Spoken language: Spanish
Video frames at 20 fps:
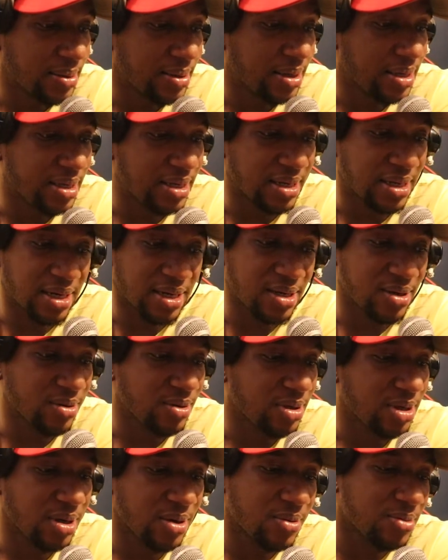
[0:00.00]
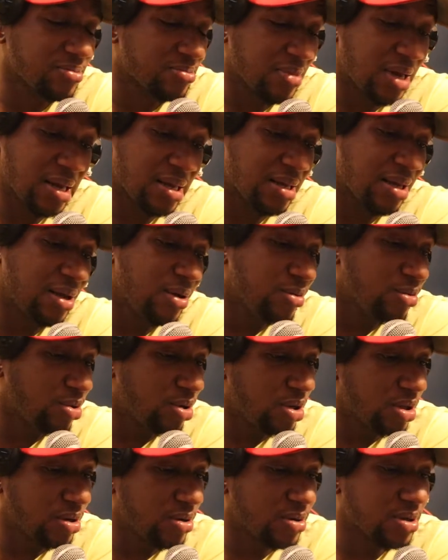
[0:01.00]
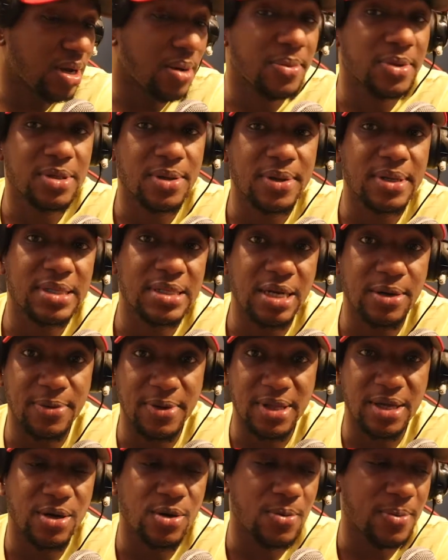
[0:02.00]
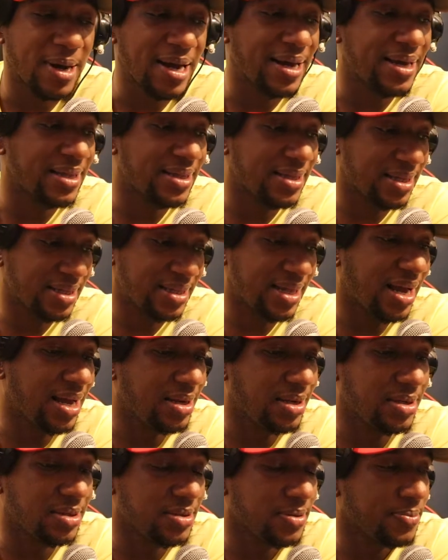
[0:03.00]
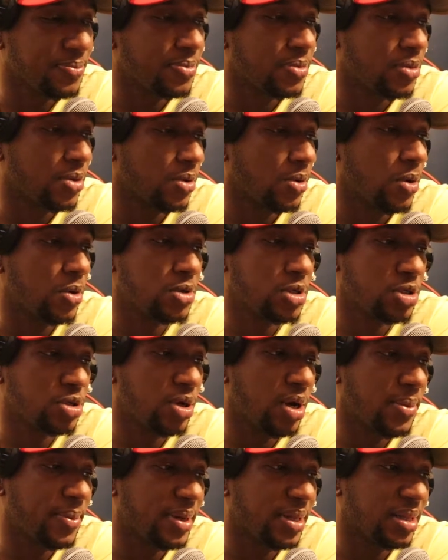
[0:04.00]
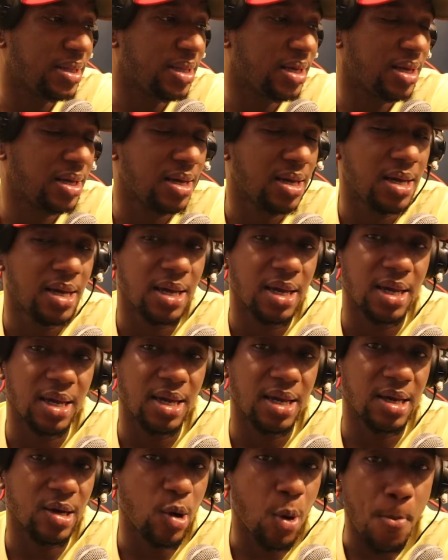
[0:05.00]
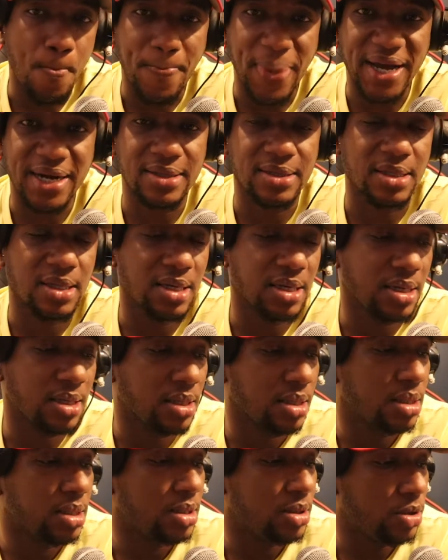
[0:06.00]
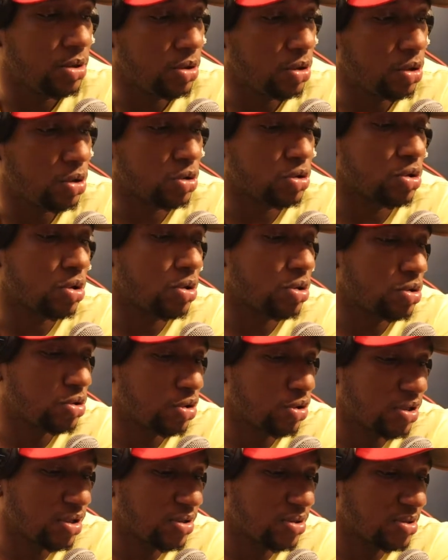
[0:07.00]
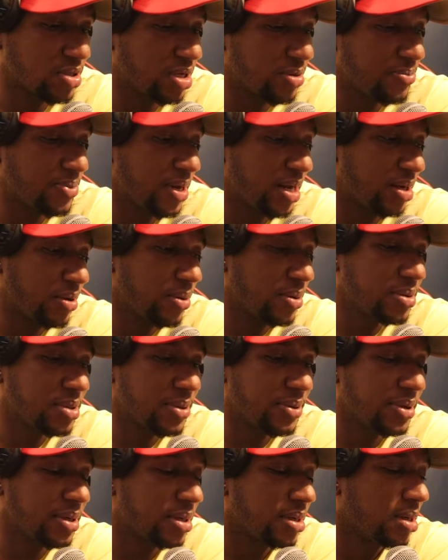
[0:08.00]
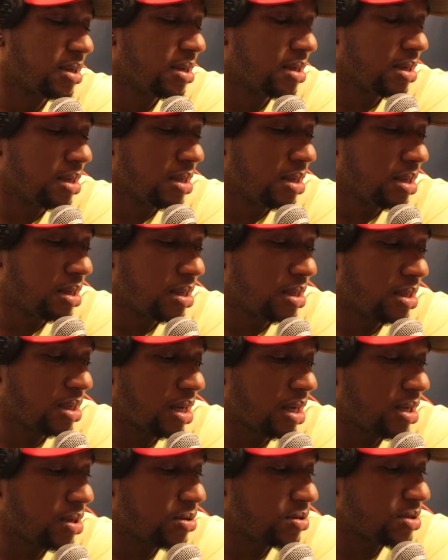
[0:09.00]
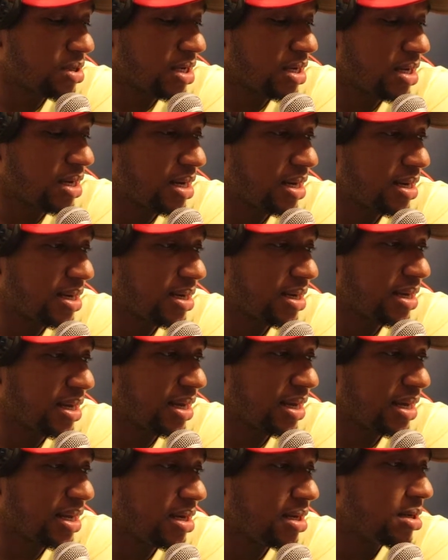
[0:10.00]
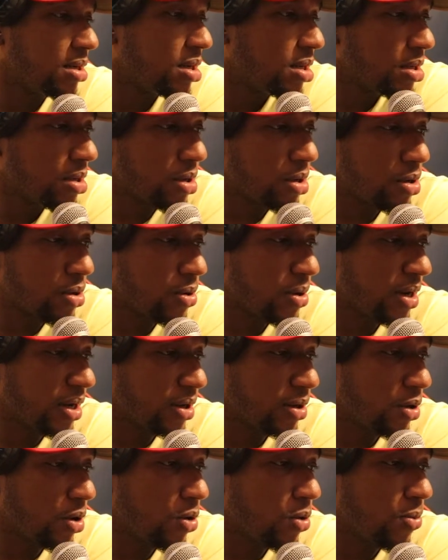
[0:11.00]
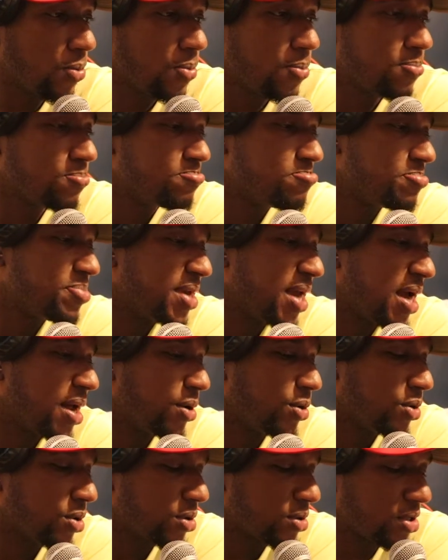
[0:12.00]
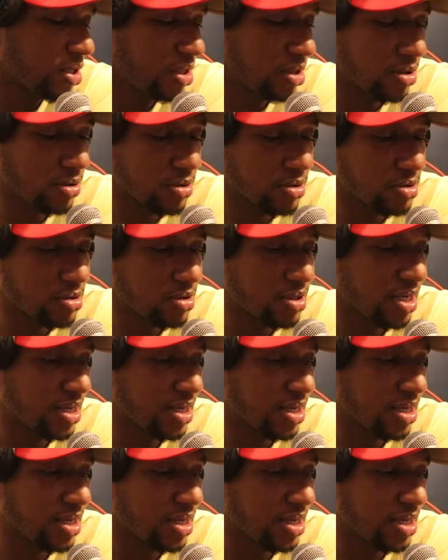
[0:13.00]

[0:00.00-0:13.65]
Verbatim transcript: Y aquí otra, aquí hay un trozo de cosas. Vamos a ver si el video va en detalles o si solamente eh, comparte los sonidos del piano. Vamos a ver qué nos deja el Roland Go piano de 88